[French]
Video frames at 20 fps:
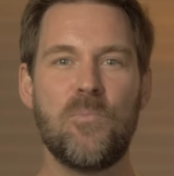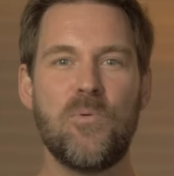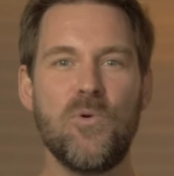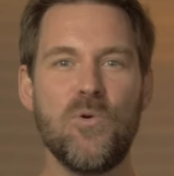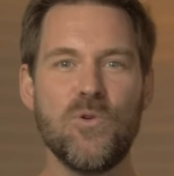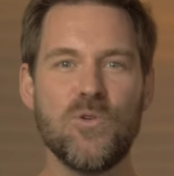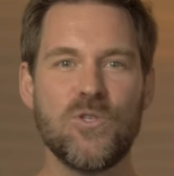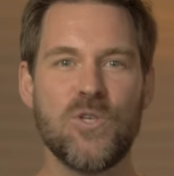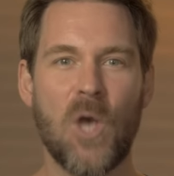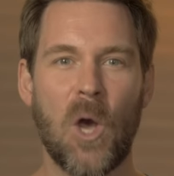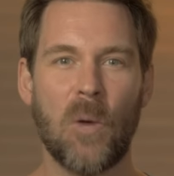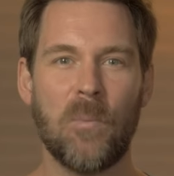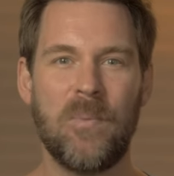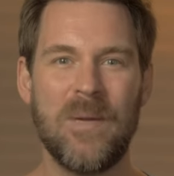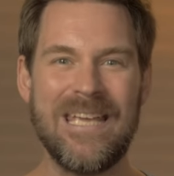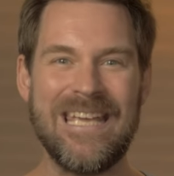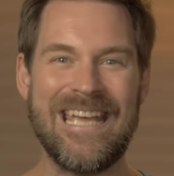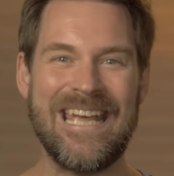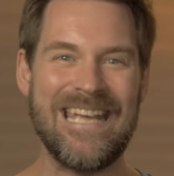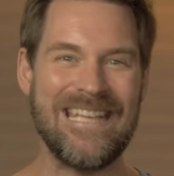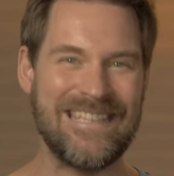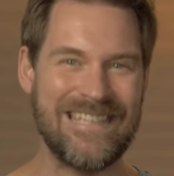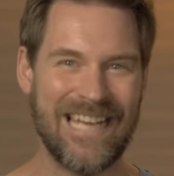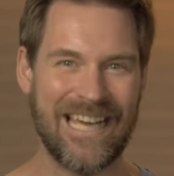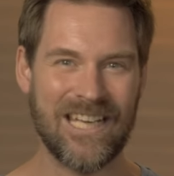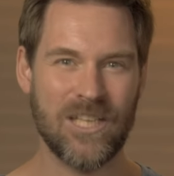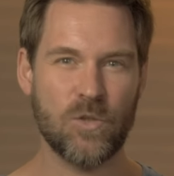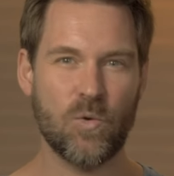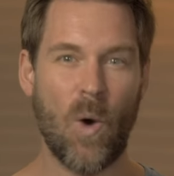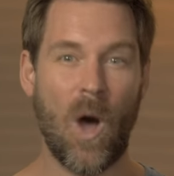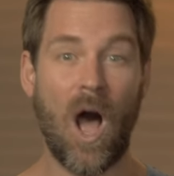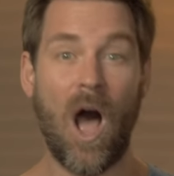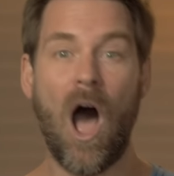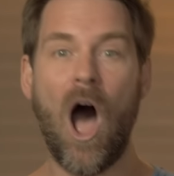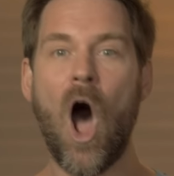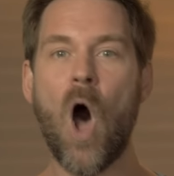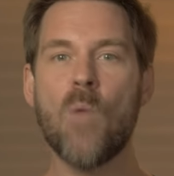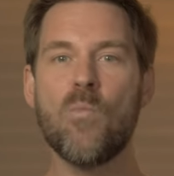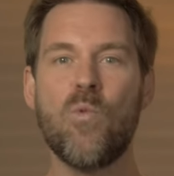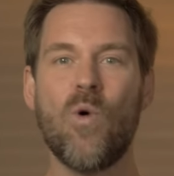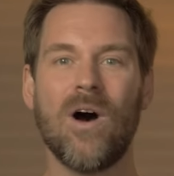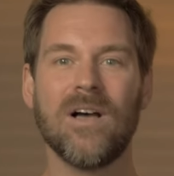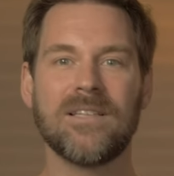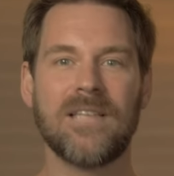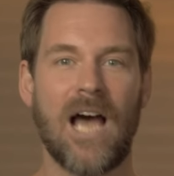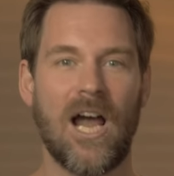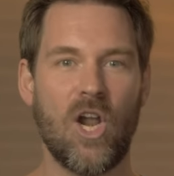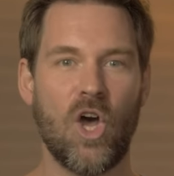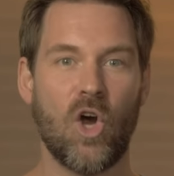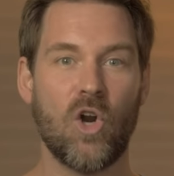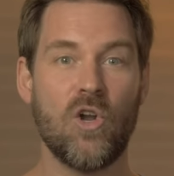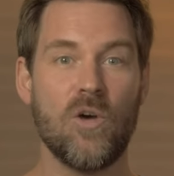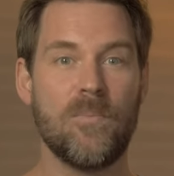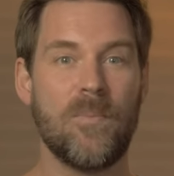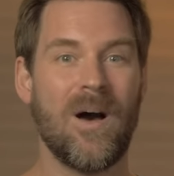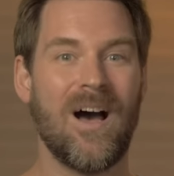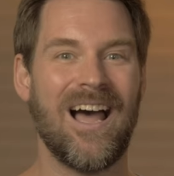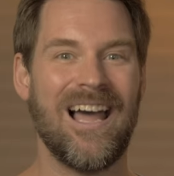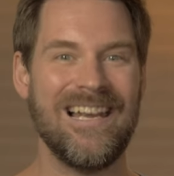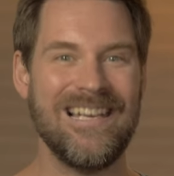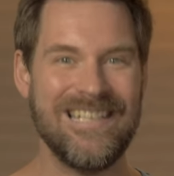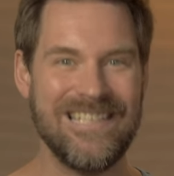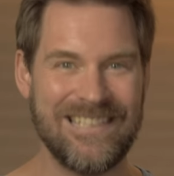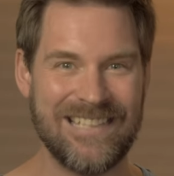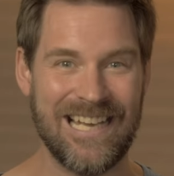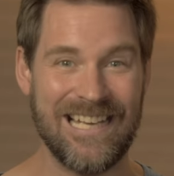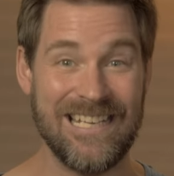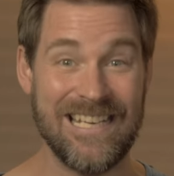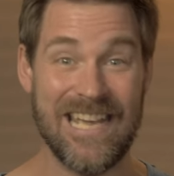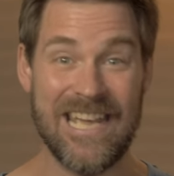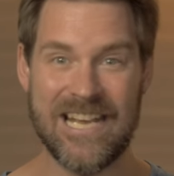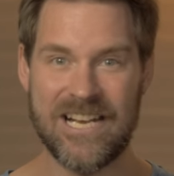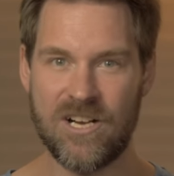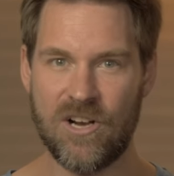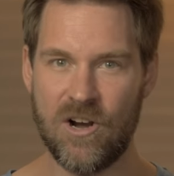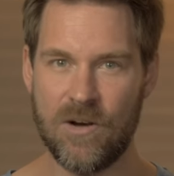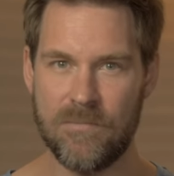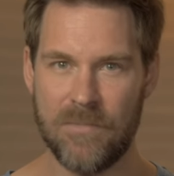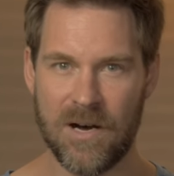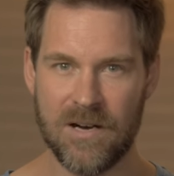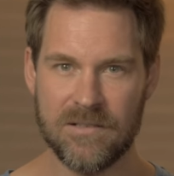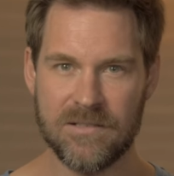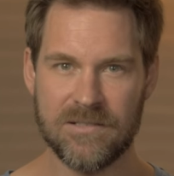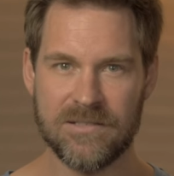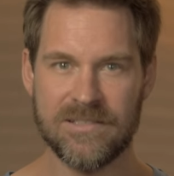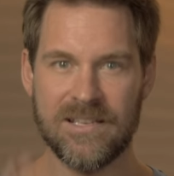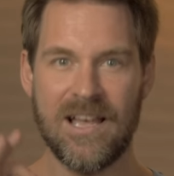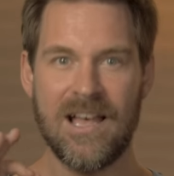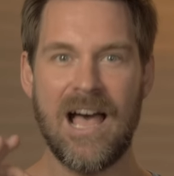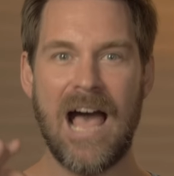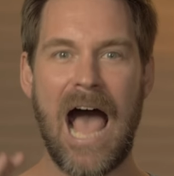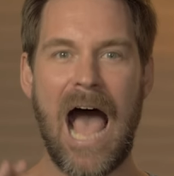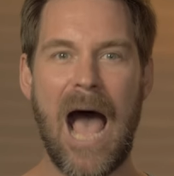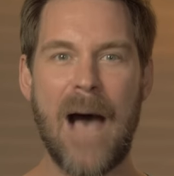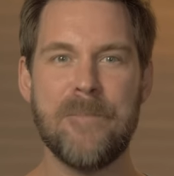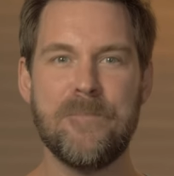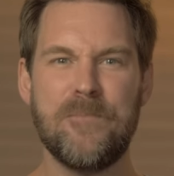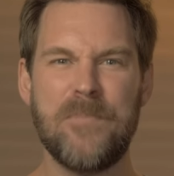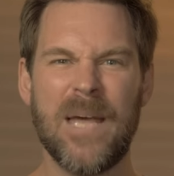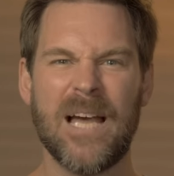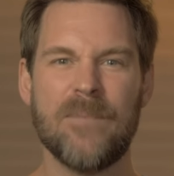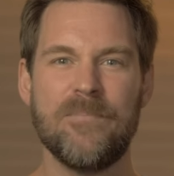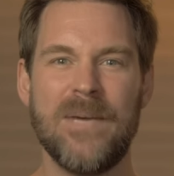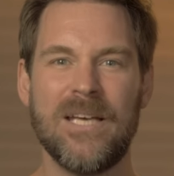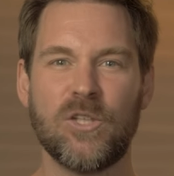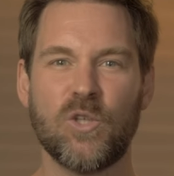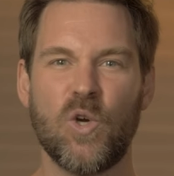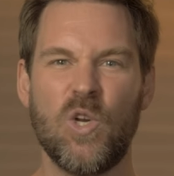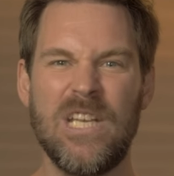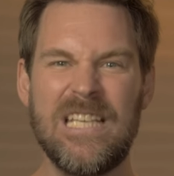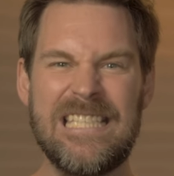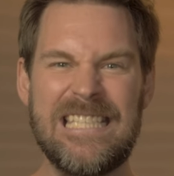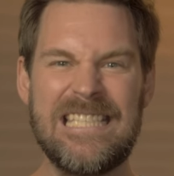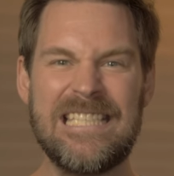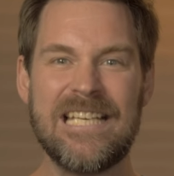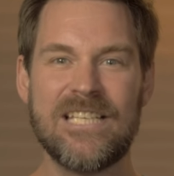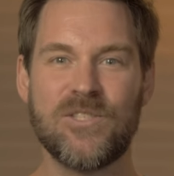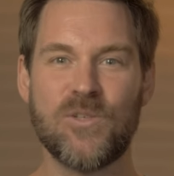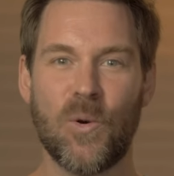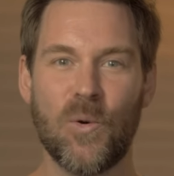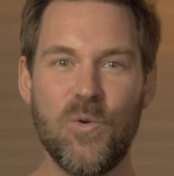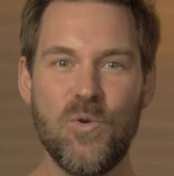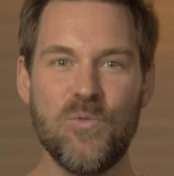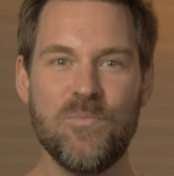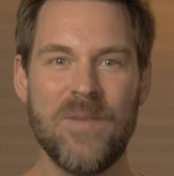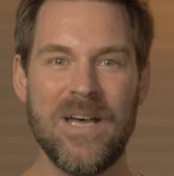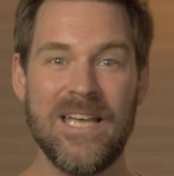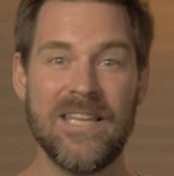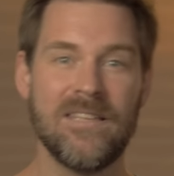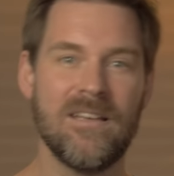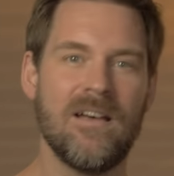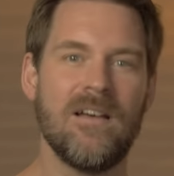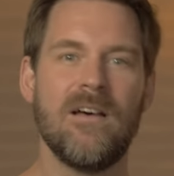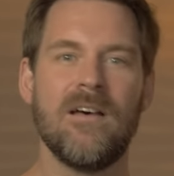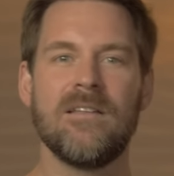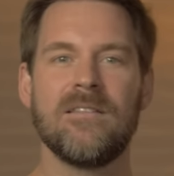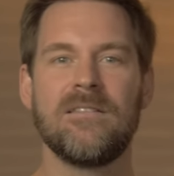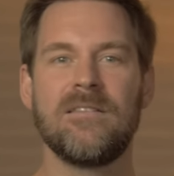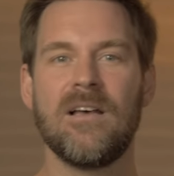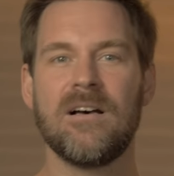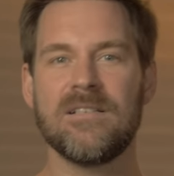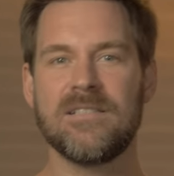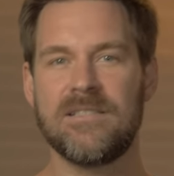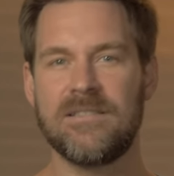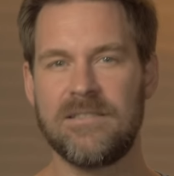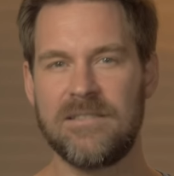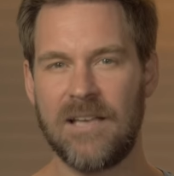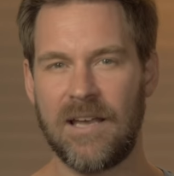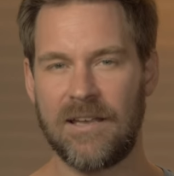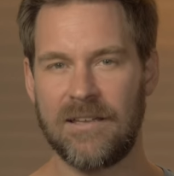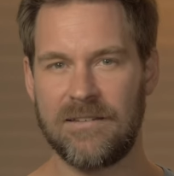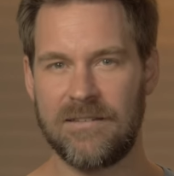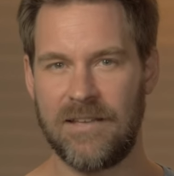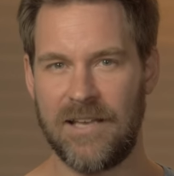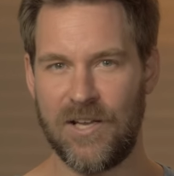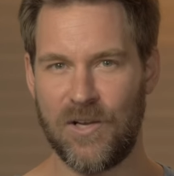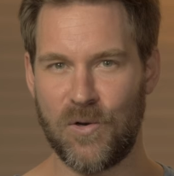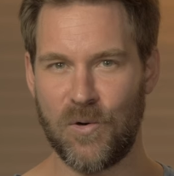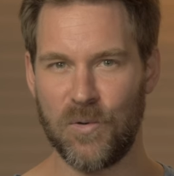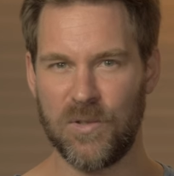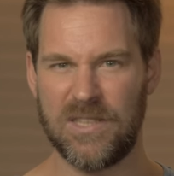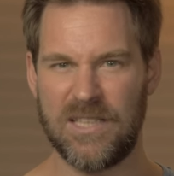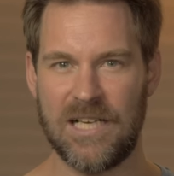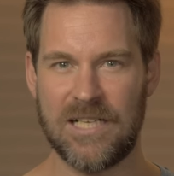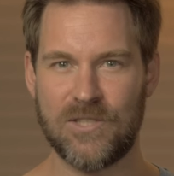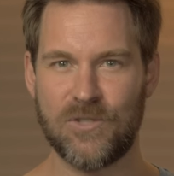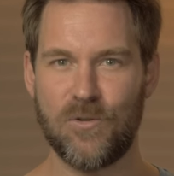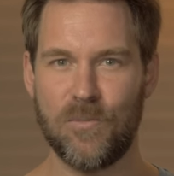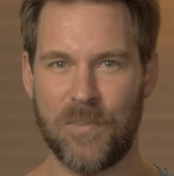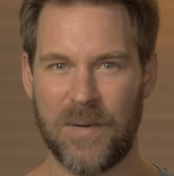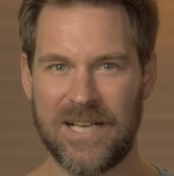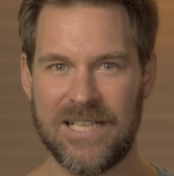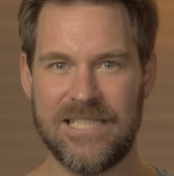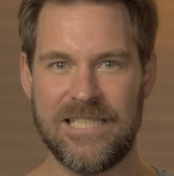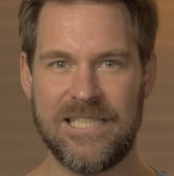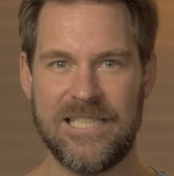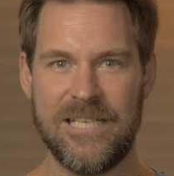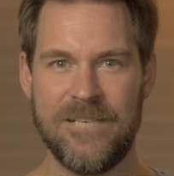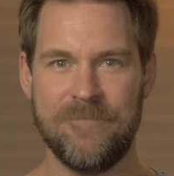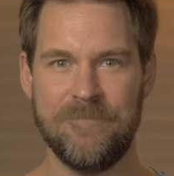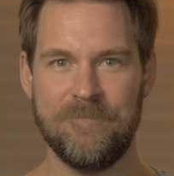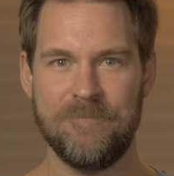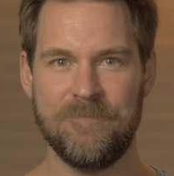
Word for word: Plusieurs pays et territoires emboîtent alors le pas à l'Italie et commencent à permettre les dissections humaines dans certains contextes précis.